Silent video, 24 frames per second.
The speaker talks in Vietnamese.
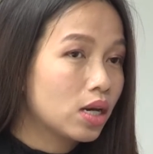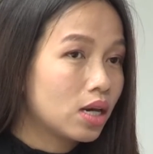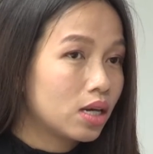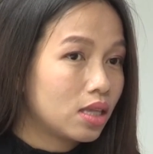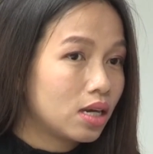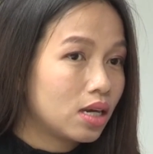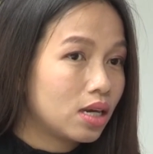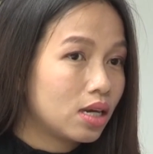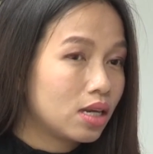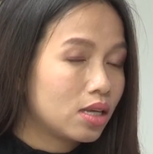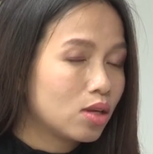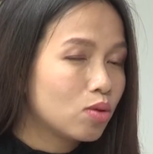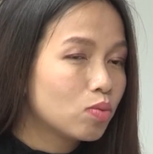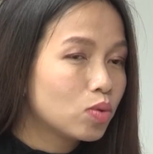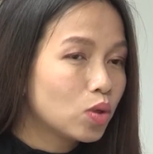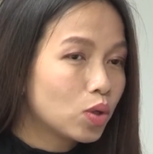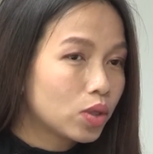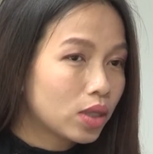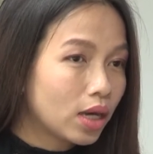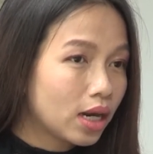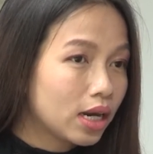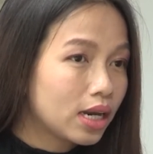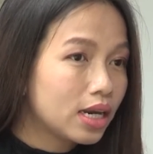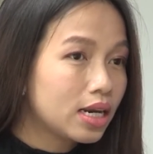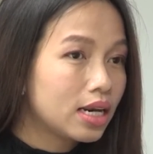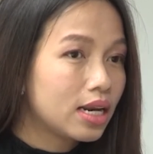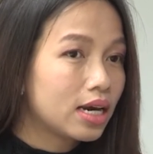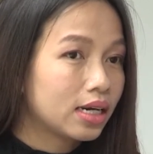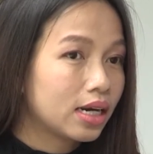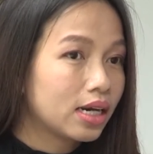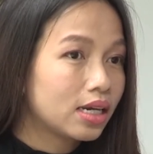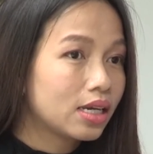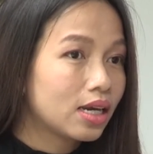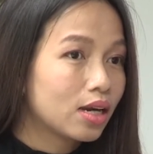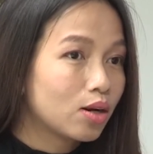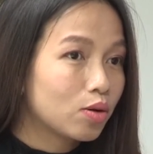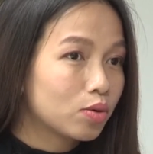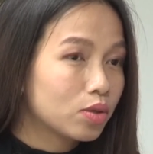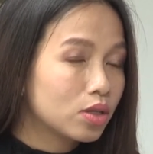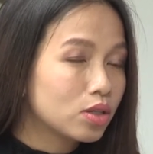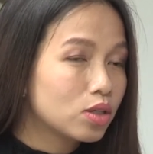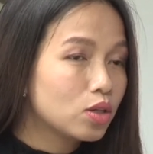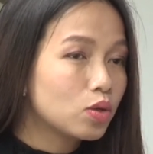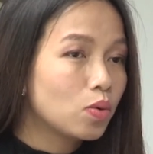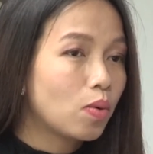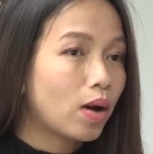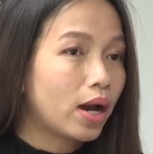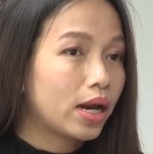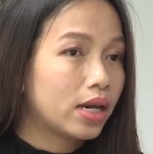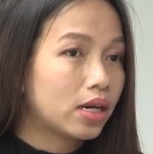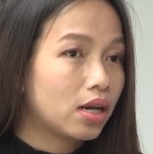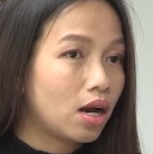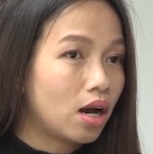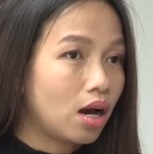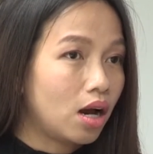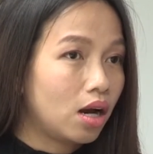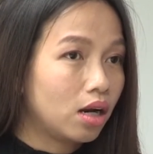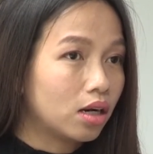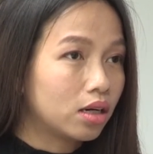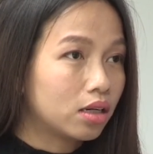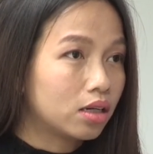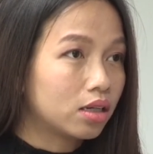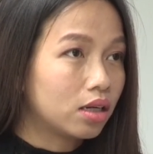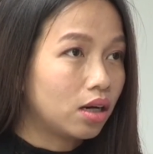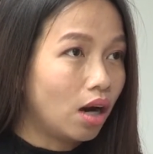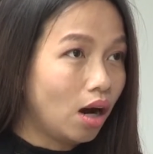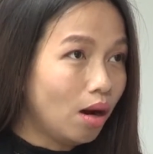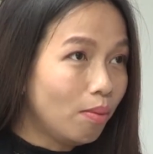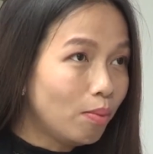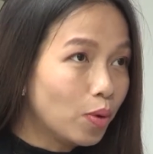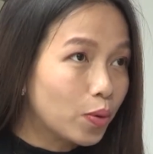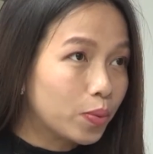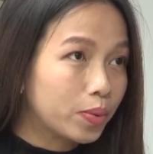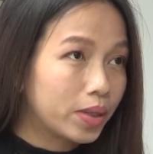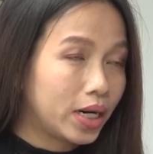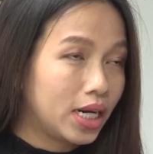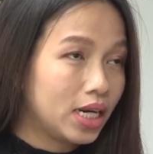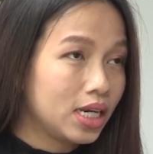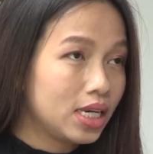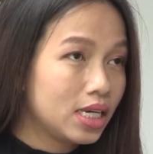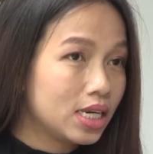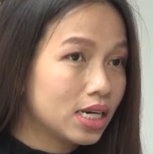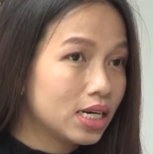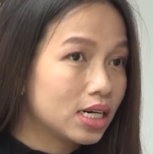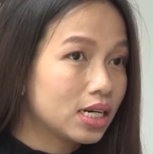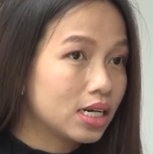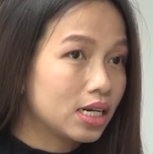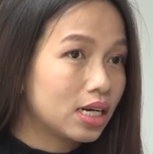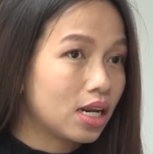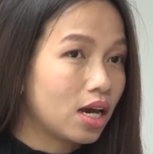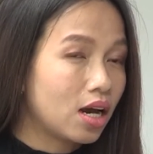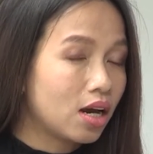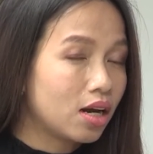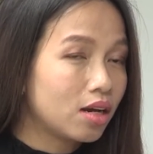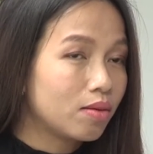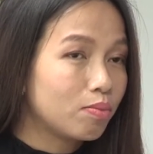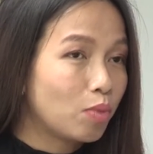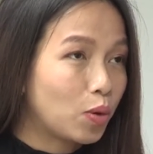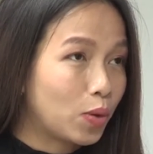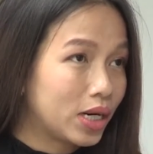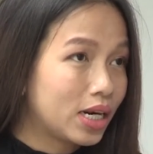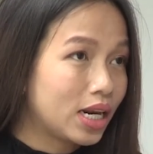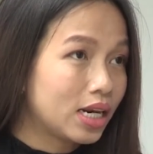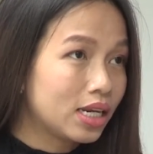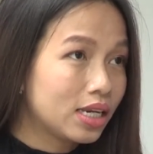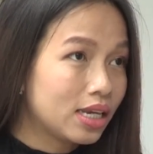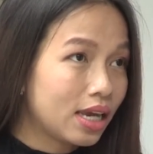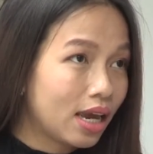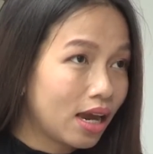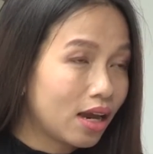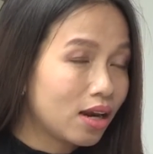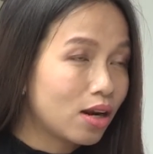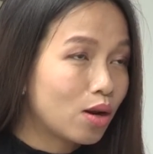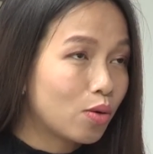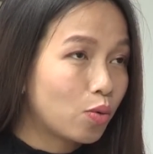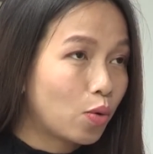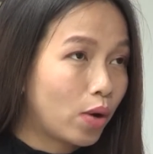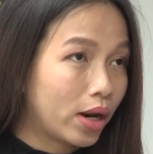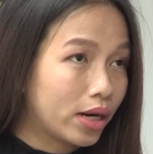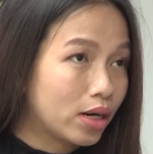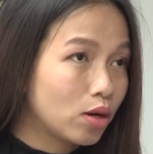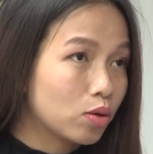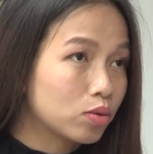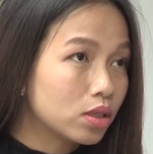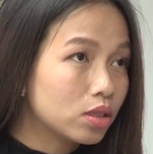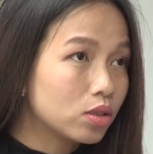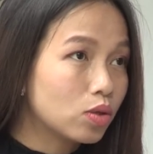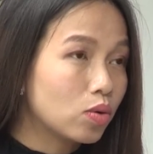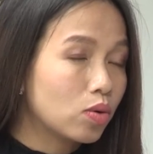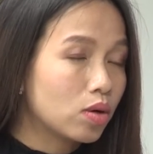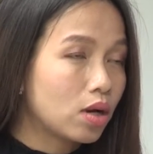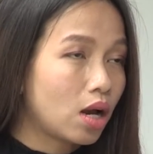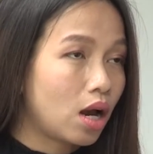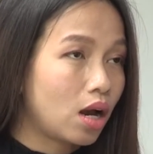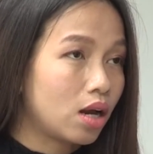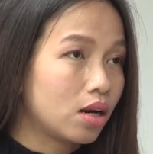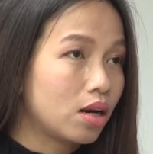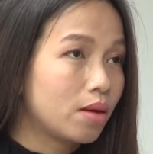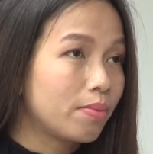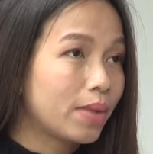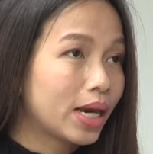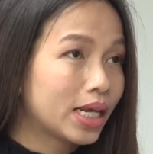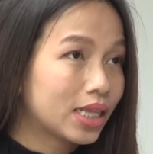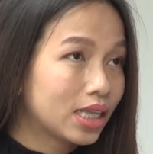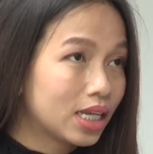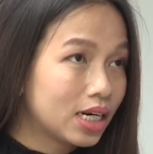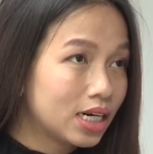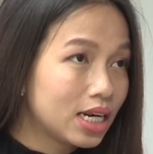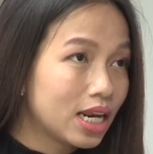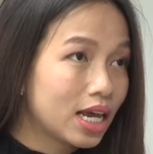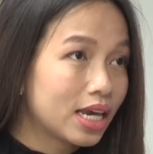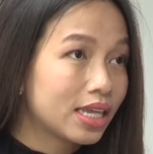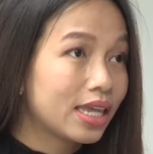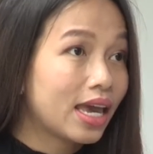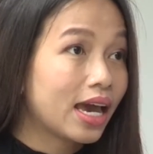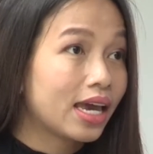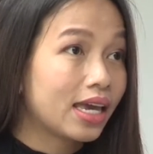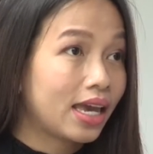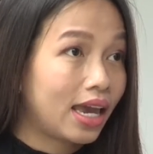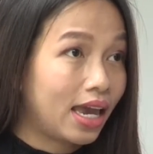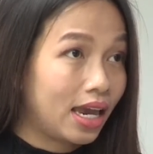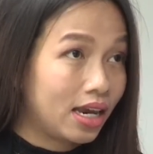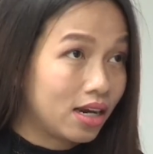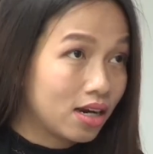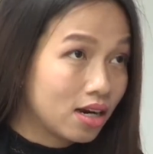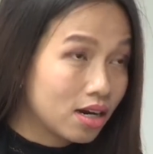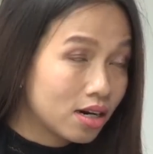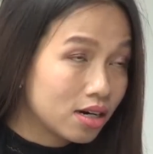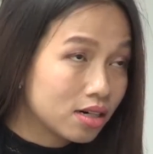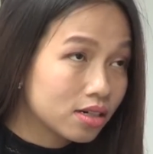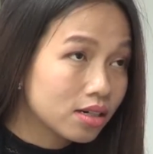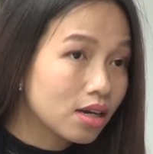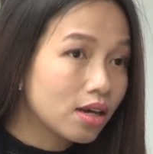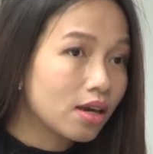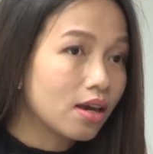thì chúng tôi thấy là các nhà đầu tư nước ngoài họ có một cái nhìn nó một cái đánh giá độ khoản đầu tư của họ nó mang tính là dài hạn hơn